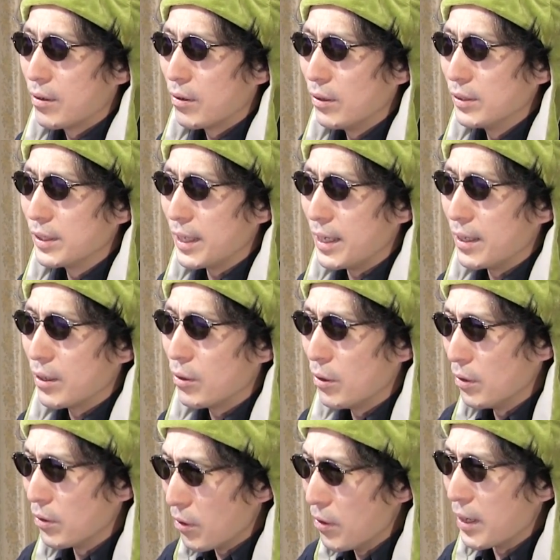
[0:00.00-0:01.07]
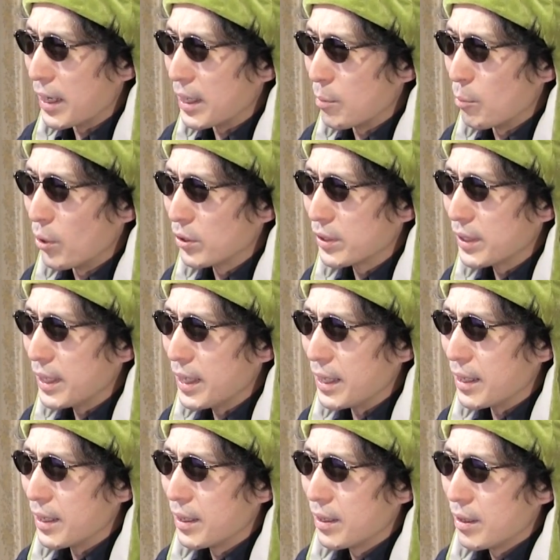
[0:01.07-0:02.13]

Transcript: コンテね今回ね持って